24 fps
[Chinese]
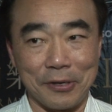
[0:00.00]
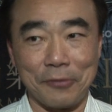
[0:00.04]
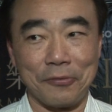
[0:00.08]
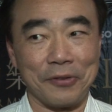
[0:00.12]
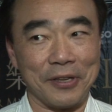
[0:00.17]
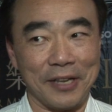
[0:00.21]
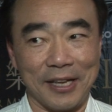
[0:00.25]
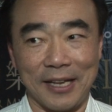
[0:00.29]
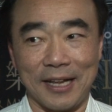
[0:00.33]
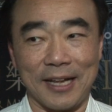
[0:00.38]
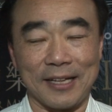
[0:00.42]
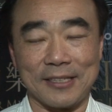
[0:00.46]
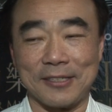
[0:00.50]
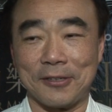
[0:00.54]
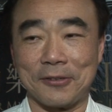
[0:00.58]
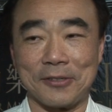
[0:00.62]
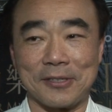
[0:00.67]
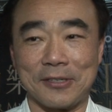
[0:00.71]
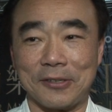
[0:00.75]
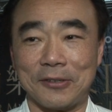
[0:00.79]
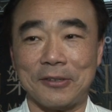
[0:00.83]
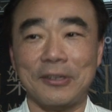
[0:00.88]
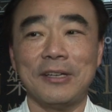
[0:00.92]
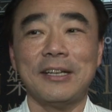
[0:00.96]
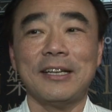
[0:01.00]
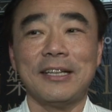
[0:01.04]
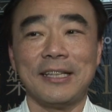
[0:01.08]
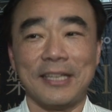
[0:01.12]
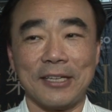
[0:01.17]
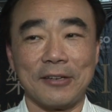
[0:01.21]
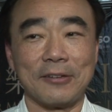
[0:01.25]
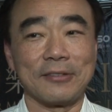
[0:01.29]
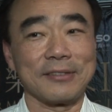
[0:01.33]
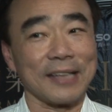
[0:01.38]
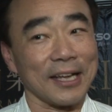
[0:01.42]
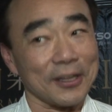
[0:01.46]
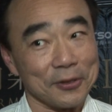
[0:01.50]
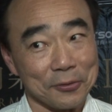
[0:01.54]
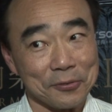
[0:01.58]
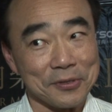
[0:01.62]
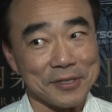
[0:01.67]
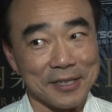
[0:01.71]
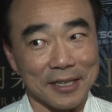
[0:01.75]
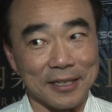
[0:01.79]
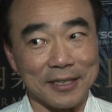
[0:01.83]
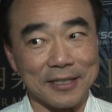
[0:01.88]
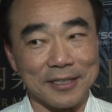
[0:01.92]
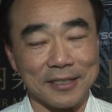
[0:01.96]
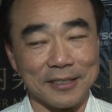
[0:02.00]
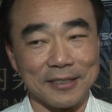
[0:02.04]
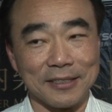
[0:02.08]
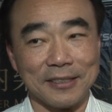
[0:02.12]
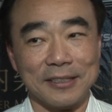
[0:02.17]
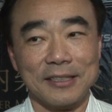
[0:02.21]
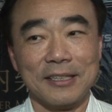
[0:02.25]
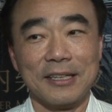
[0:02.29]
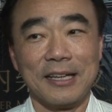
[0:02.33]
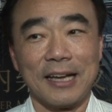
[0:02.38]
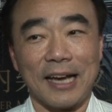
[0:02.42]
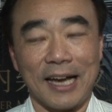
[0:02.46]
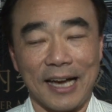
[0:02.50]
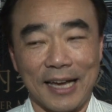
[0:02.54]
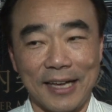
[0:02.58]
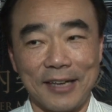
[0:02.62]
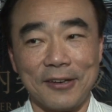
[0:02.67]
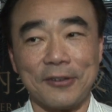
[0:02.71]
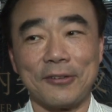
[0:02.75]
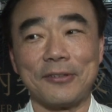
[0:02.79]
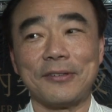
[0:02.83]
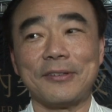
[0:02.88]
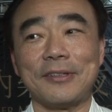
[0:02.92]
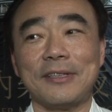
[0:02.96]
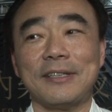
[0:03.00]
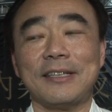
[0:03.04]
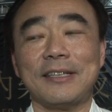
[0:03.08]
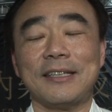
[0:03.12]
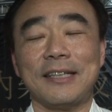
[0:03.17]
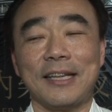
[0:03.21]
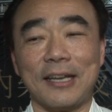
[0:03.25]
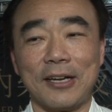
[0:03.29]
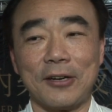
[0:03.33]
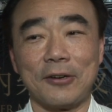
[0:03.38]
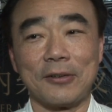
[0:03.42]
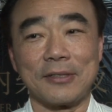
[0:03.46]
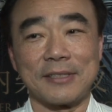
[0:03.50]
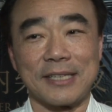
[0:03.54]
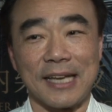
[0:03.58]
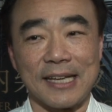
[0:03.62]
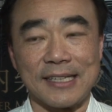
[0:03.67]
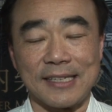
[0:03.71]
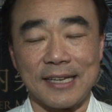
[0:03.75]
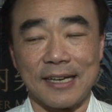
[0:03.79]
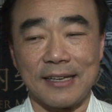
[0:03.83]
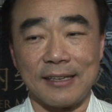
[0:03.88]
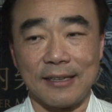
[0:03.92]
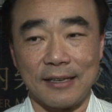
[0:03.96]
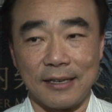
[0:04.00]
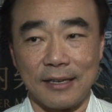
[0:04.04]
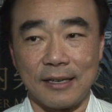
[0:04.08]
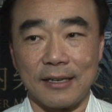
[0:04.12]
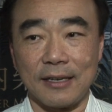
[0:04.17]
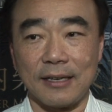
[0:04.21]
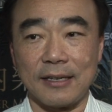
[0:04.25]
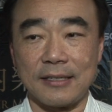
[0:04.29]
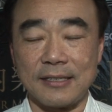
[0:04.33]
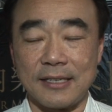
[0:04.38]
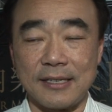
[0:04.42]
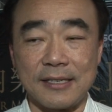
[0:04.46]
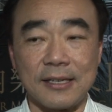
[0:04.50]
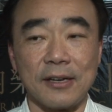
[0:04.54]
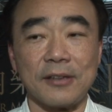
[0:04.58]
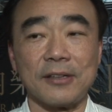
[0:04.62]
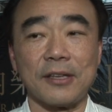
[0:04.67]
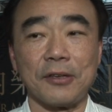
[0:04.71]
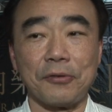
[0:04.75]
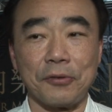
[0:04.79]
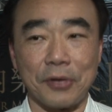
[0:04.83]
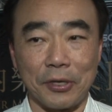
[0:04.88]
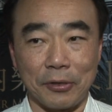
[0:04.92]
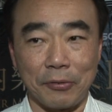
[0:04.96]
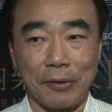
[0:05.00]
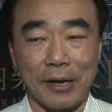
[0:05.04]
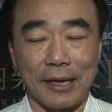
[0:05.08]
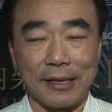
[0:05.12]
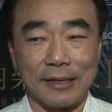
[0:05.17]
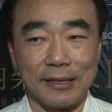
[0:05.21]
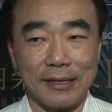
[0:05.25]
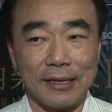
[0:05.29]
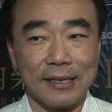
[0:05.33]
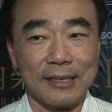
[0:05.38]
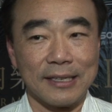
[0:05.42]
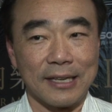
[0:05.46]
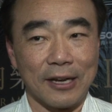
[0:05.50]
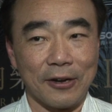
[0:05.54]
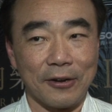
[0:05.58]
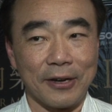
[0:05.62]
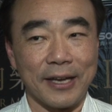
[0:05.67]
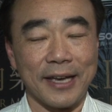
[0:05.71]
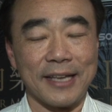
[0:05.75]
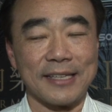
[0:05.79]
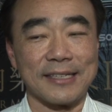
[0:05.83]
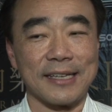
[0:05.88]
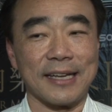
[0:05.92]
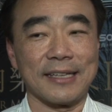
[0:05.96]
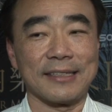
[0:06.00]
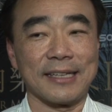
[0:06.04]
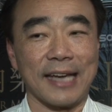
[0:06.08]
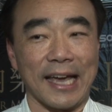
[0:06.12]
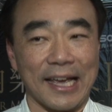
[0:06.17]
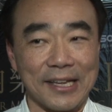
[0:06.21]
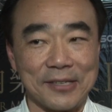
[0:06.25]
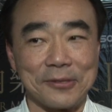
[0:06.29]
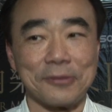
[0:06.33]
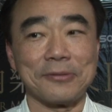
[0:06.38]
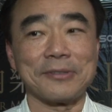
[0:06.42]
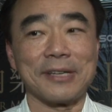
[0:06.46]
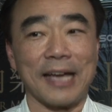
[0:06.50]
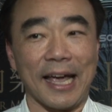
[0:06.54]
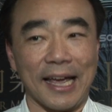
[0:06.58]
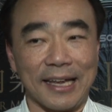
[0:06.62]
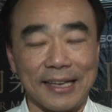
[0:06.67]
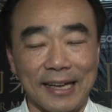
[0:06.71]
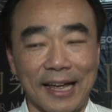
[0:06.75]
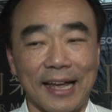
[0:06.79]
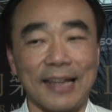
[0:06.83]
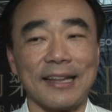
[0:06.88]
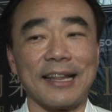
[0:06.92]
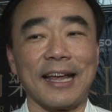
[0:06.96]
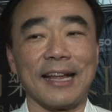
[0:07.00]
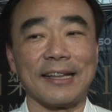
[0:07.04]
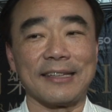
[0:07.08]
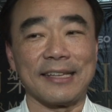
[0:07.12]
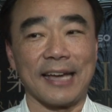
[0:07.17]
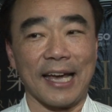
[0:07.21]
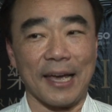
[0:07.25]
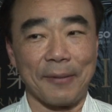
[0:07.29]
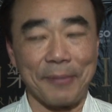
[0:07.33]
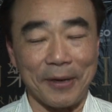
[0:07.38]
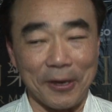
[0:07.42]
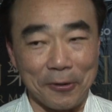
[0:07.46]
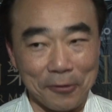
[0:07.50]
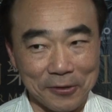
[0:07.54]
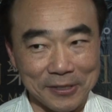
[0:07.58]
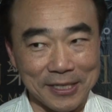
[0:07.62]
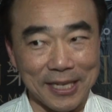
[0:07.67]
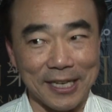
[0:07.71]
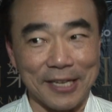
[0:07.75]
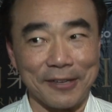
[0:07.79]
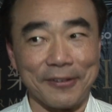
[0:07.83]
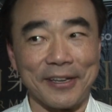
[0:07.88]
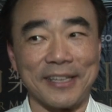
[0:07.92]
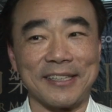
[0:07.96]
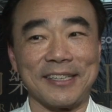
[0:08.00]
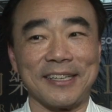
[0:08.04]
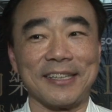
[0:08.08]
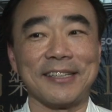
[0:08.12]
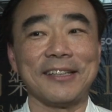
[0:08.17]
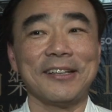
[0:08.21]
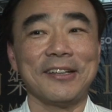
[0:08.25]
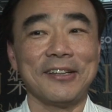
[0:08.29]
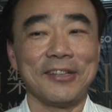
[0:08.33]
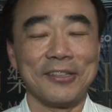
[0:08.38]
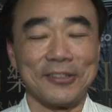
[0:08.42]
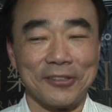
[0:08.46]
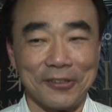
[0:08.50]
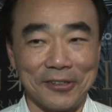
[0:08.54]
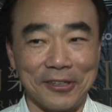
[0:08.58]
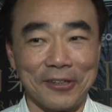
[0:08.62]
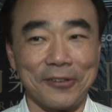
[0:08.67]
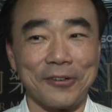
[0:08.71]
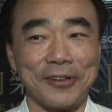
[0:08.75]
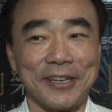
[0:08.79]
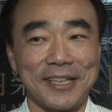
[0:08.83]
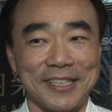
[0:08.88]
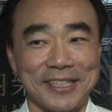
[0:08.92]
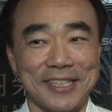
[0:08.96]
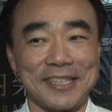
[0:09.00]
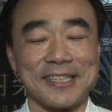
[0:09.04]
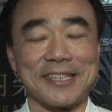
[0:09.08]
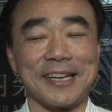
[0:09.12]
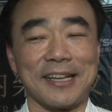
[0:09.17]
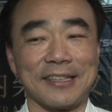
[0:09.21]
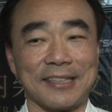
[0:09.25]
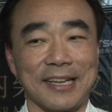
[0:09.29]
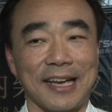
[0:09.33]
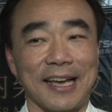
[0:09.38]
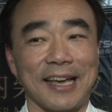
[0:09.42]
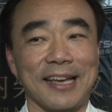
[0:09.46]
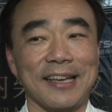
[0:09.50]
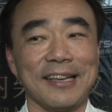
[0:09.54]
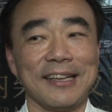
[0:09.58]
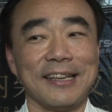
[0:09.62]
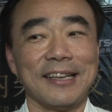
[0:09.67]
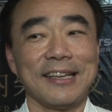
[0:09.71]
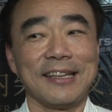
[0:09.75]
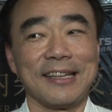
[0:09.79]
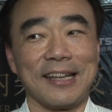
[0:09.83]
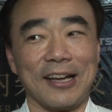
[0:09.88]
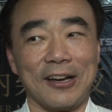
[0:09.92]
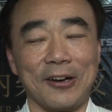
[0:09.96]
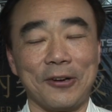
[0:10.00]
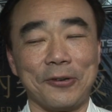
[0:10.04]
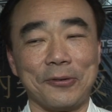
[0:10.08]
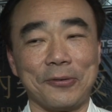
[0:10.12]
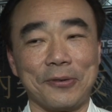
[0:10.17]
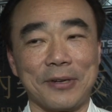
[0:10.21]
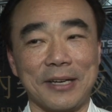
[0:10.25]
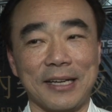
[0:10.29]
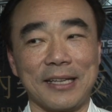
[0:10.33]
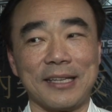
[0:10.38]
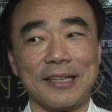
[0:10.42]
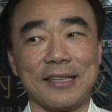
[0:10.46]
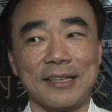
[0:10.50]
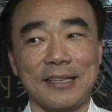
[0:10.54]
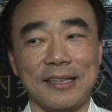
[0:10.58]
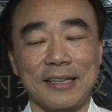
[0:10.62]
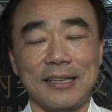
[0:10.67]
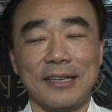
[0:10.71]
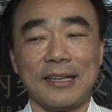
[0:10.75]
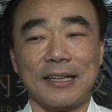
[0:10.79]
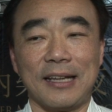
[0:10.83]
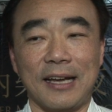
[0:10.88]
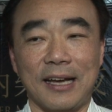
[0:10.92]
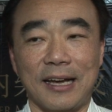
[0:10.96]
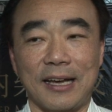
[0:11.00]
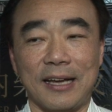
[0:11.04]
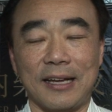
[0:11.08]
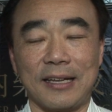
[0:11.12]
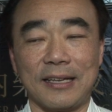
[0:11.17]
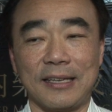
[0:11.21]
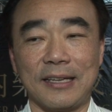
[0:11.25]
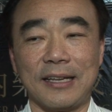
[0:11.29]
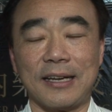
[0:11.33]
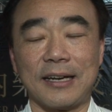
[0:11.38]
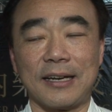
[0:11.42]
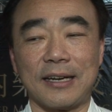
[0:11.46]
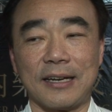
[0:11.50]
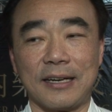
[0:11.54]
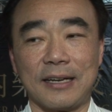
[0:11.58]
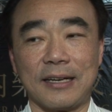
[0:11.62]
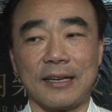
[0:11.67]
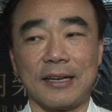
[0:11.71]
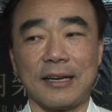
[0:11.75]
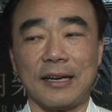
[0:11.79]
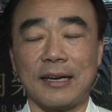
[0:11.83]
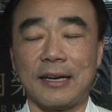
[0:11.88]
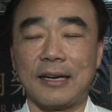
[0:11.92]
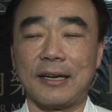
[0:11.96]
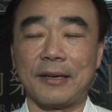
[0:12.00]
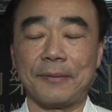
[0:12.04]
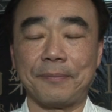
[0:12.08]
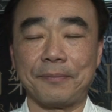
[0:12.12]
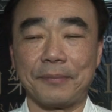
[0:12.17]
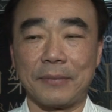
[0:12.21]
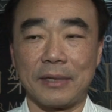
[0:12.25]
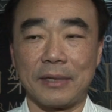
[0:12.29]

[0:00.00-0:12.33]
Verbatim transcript: 任于丽娜教授能够单独上课，还有能够参加一个青少年乐团，然后可以在台中、台南和台北国家音乐厅都能够一起上台，然后跟啊那个啊